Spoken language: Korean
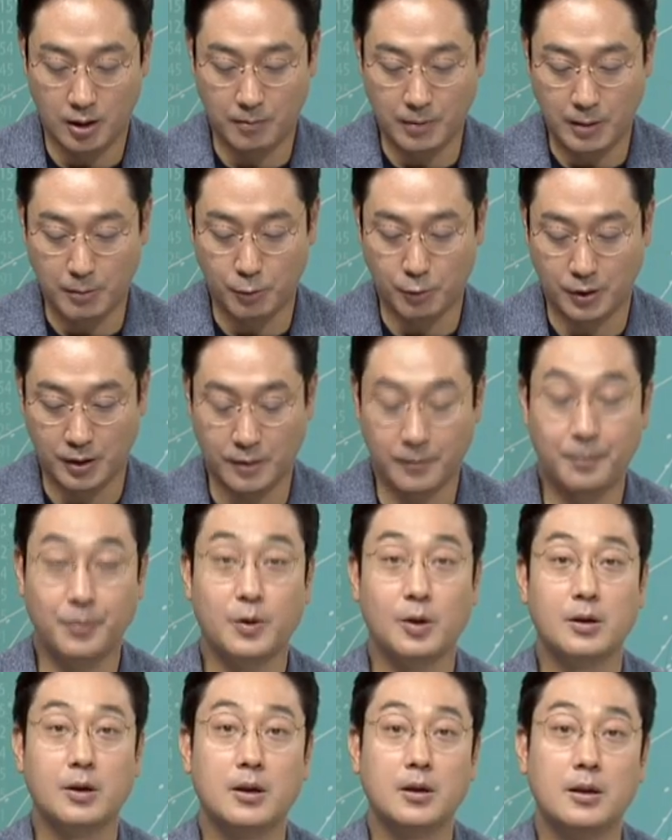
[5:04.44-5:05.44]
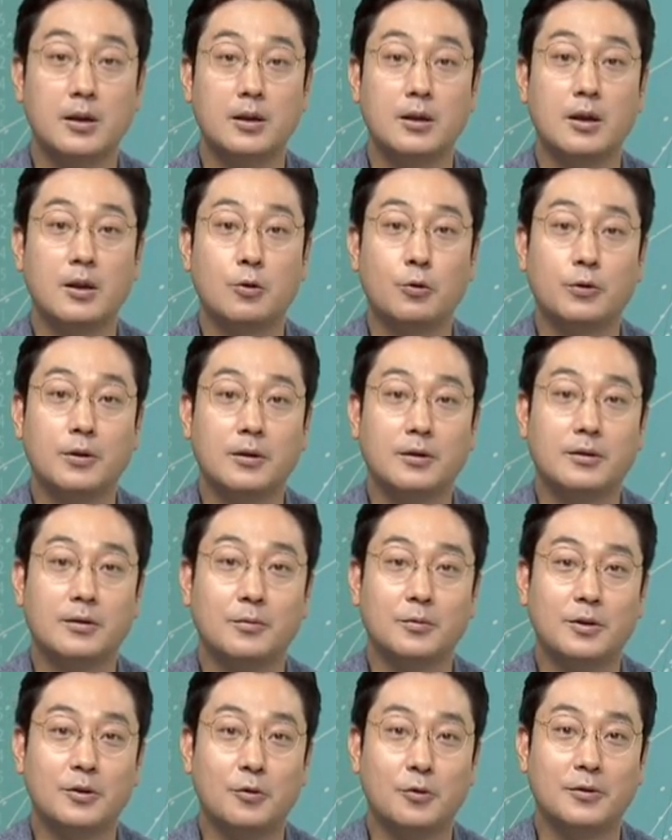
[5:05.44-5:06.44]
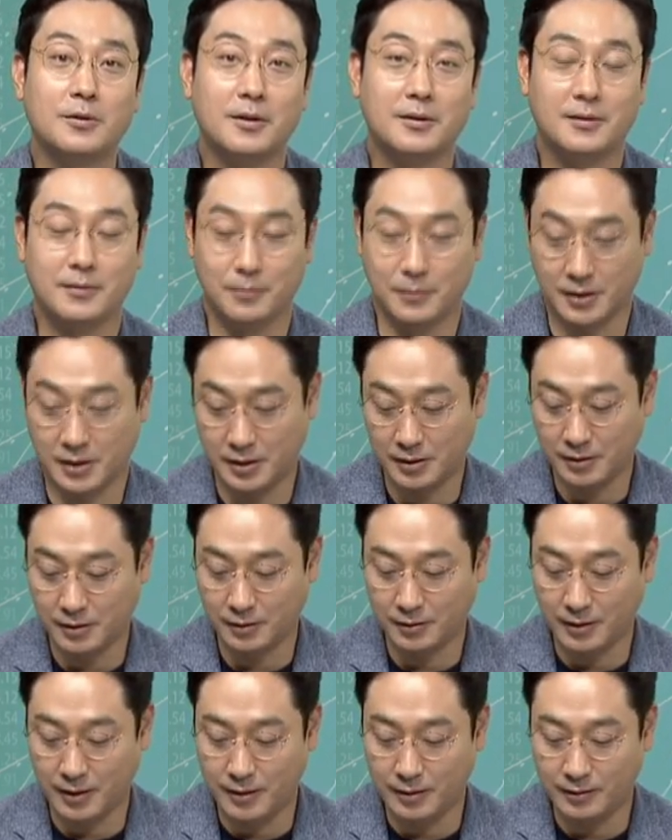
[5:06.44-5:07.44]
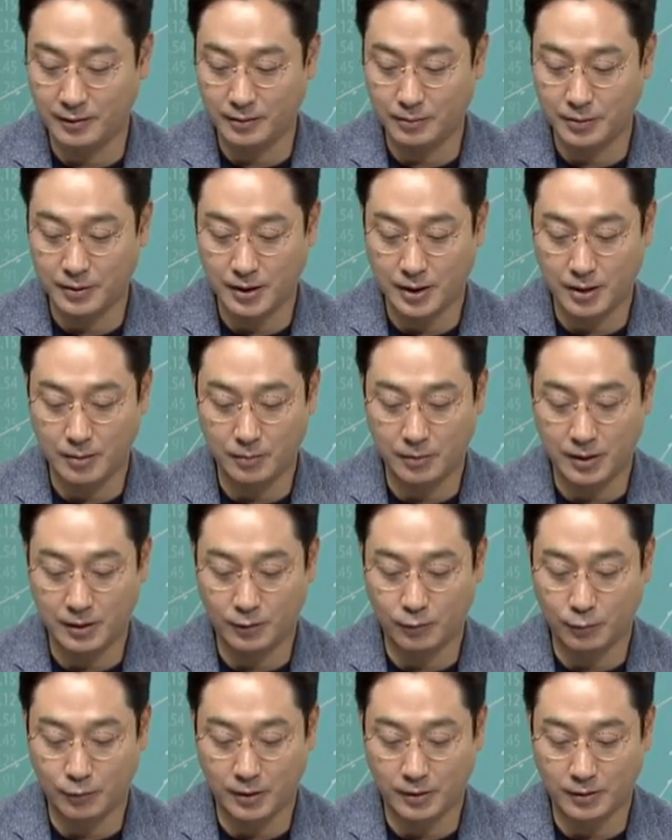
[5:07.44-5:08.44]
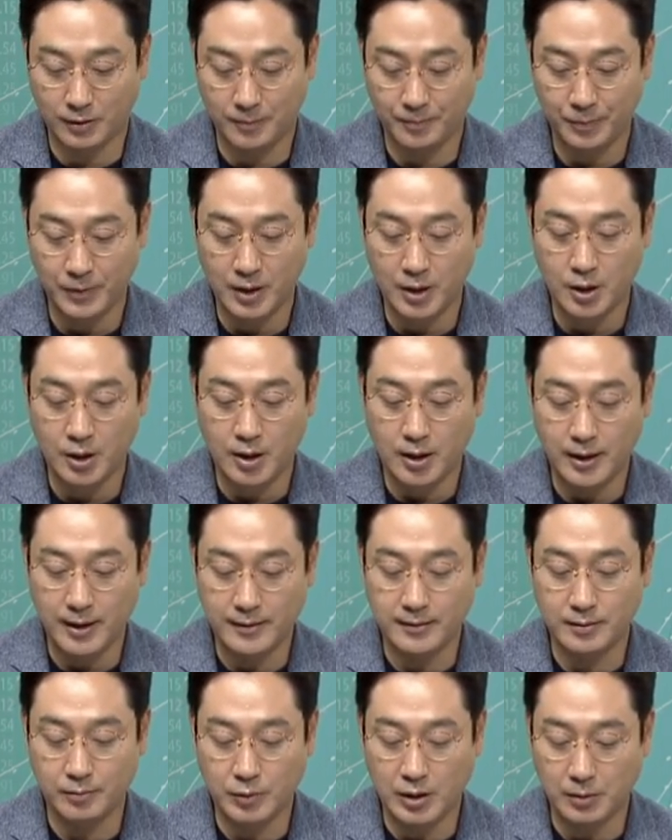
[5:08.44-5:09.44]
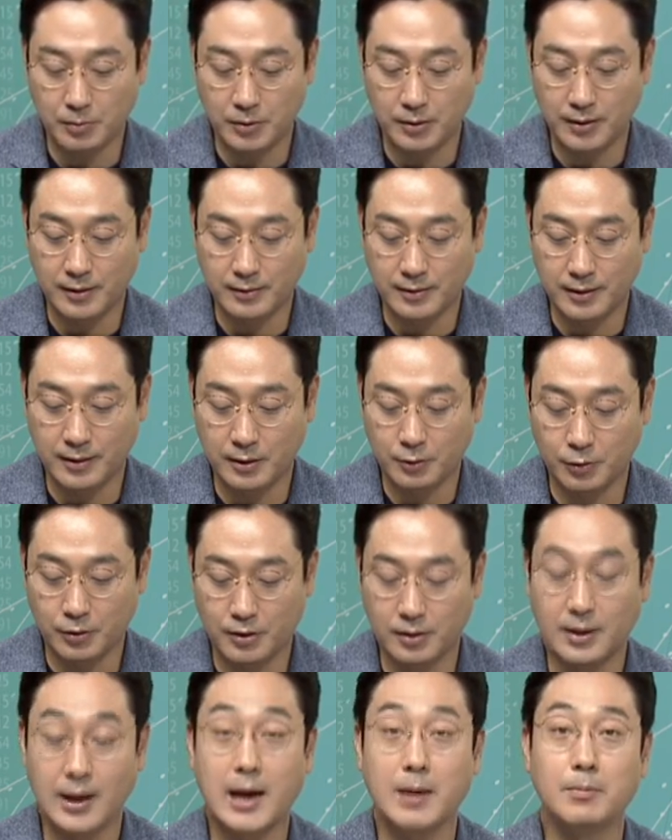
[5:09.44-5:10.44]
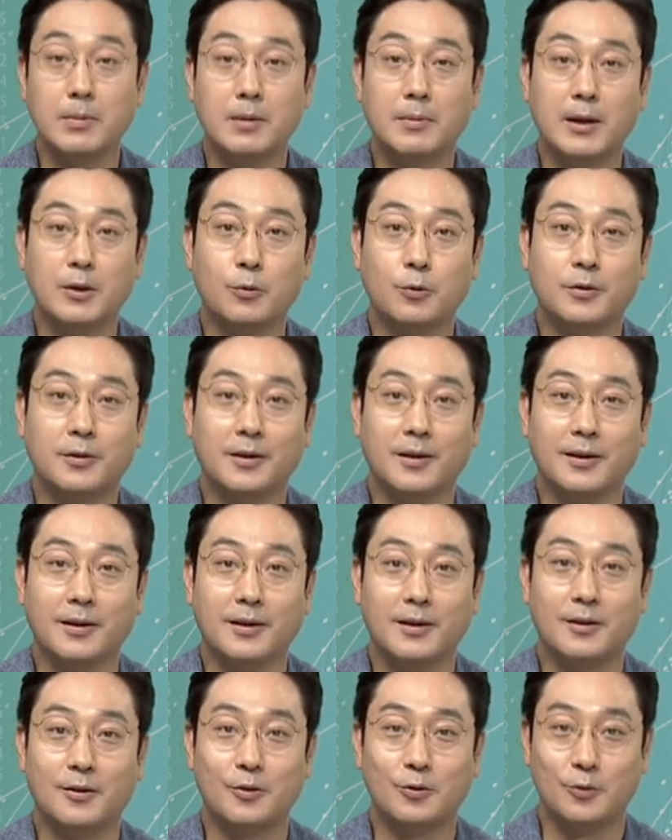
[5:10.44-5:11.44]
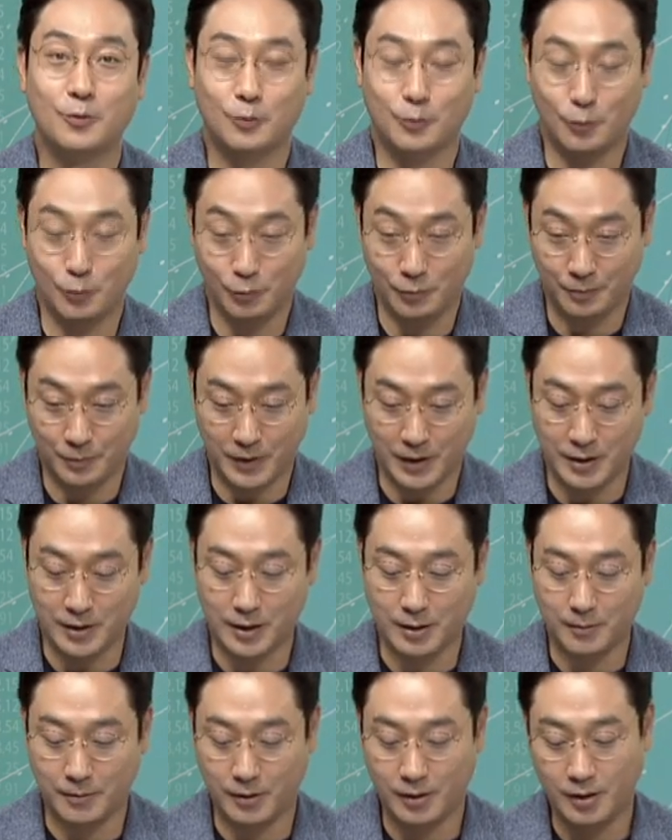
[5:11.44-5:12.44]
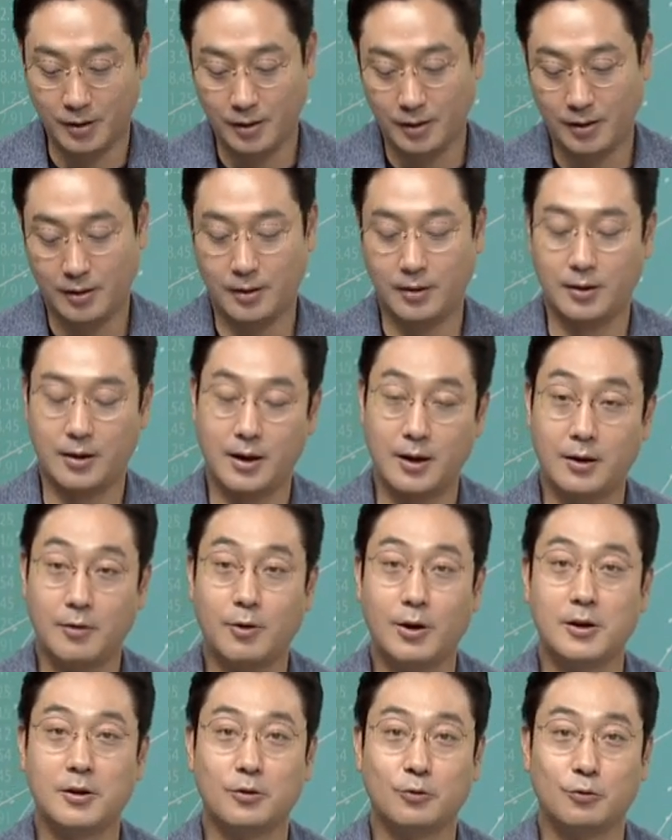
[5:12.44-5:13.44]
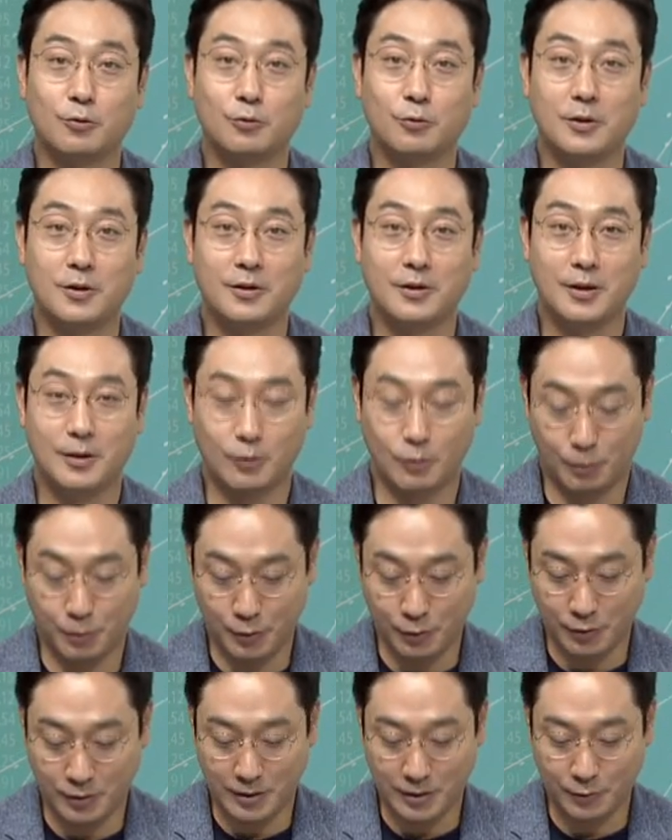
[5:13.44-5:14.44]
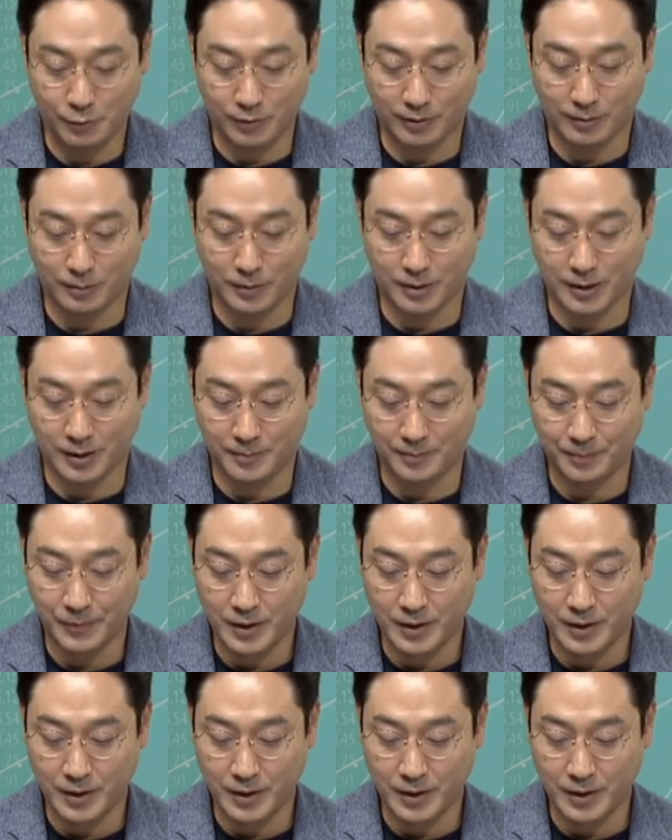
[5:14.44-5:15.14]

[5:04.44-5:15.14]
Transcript: 메모리. 이게 요새 지금 뜨고 있지 않습니까? 네. 그래서 HBM 이쪽에서 핵심 장비 생산하고 있는 한미 반도체 이런 쪽도 AI 이에 관련주 이렇게 또 표현을 하고 있습니다.